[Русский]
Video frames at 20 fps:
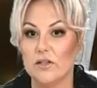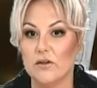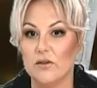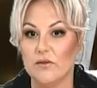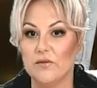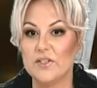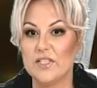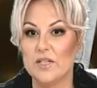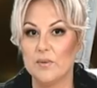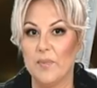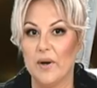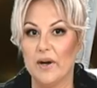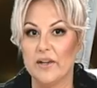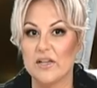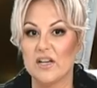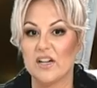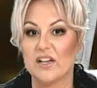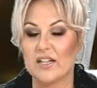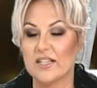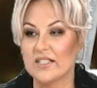высыпания
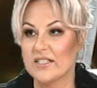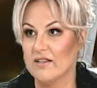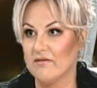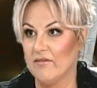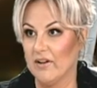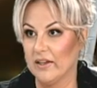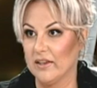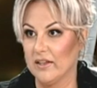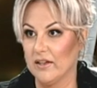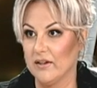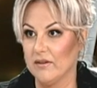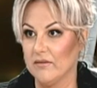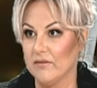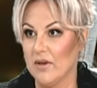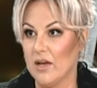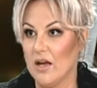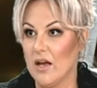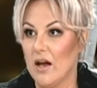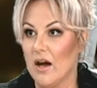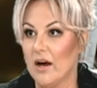красноватые,
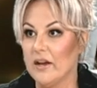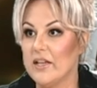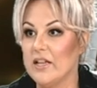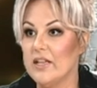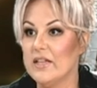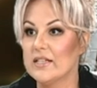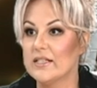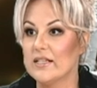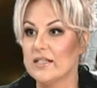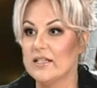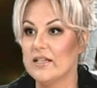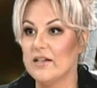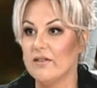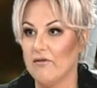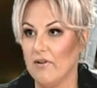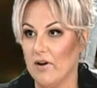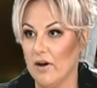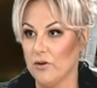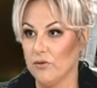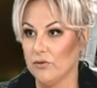они не
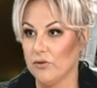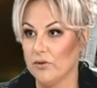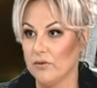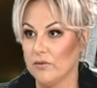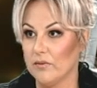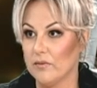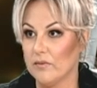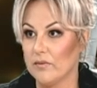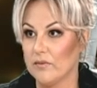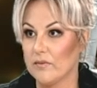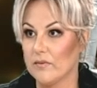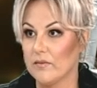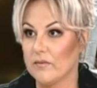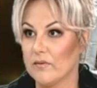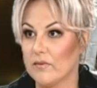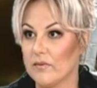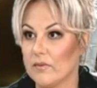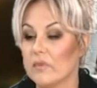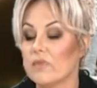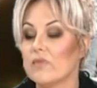созревают то есть
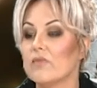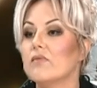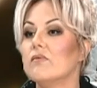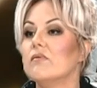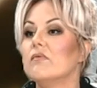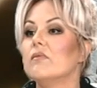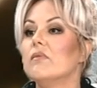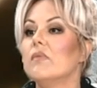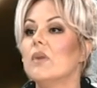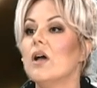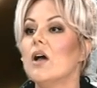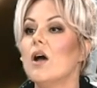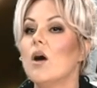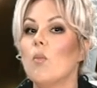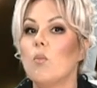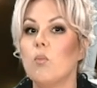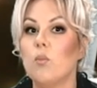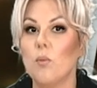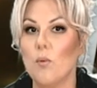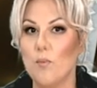напоминающие
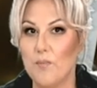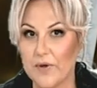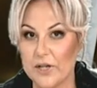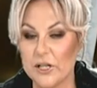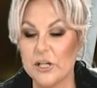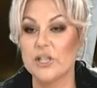прыщ. Прыщ,